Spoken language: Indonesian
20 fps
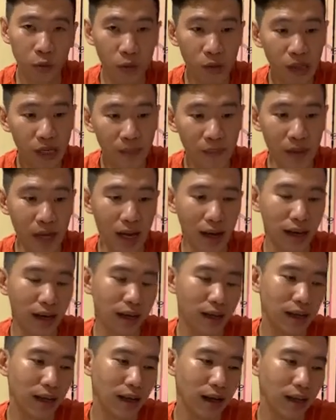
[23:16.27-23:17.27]
lip ya
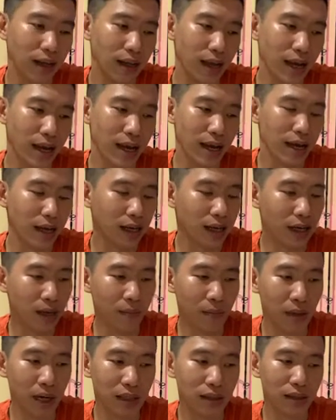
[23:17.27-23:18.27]
rata-rata ya yang
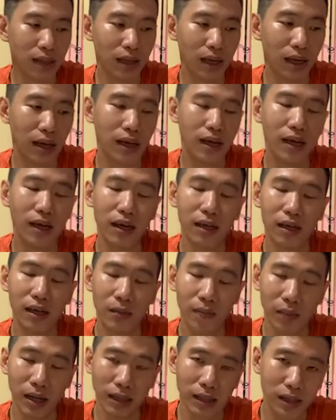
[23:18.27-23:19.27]
16 li, eh,
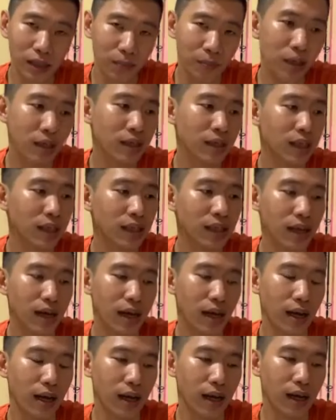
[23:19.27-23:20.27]
16 lipnya kita
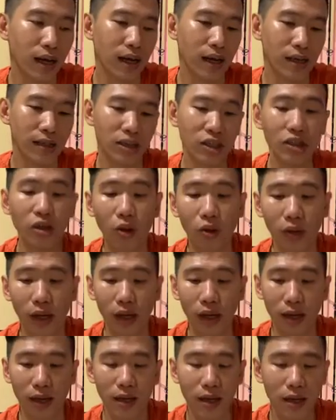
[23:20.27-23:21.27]
nggak nggak stok
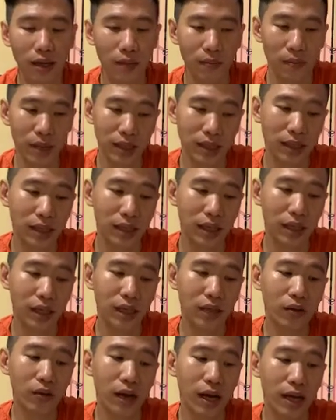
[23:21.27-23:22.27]
ya biasanya
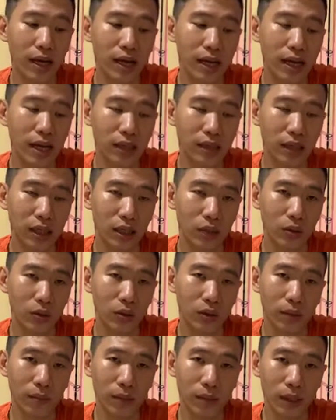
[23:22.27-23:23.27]
itu ada yang
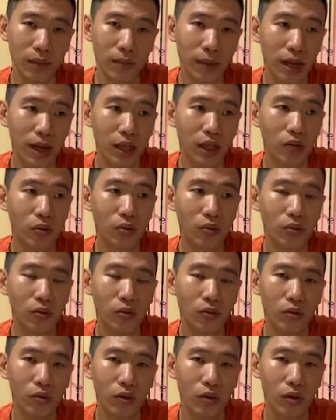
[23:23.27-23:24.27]
165 itu
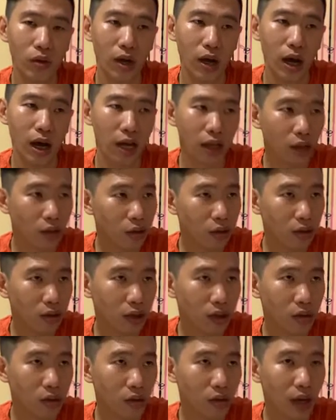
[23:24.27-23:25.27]
atau
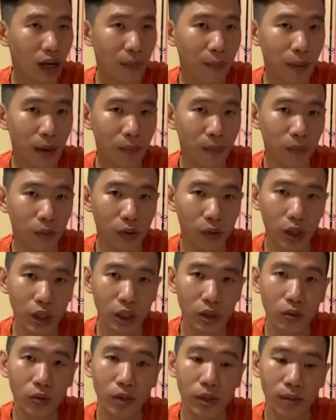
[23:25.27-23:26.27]
180
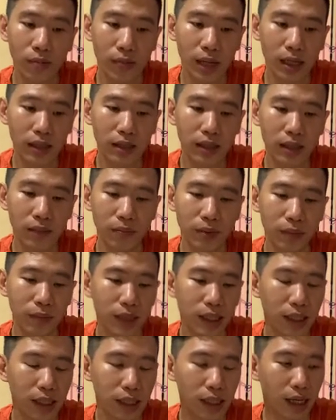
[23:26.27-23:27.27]
itu 16 lip
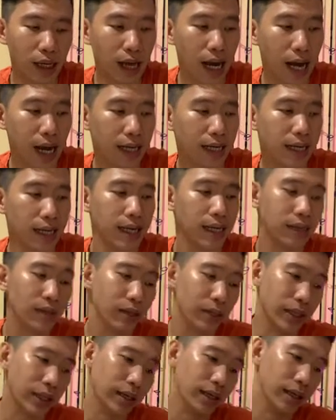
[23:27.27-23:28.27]
cuman kita nggak ada ya
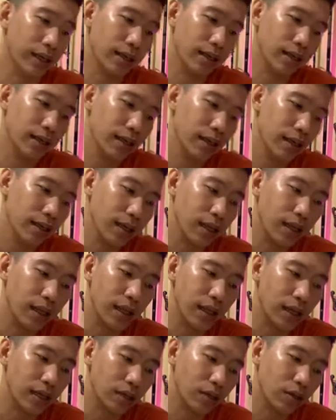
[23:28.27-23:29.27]
sahabat angler kita
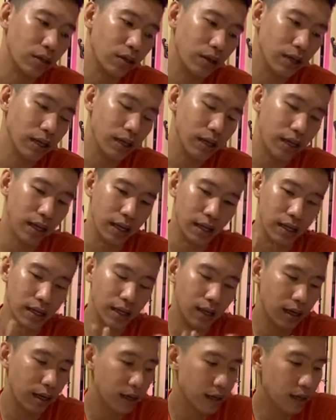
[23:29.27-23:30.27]
nggak stok ini
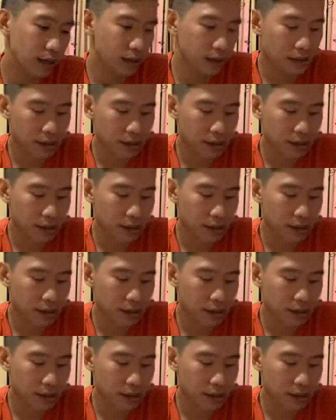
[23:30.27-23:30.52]
hanya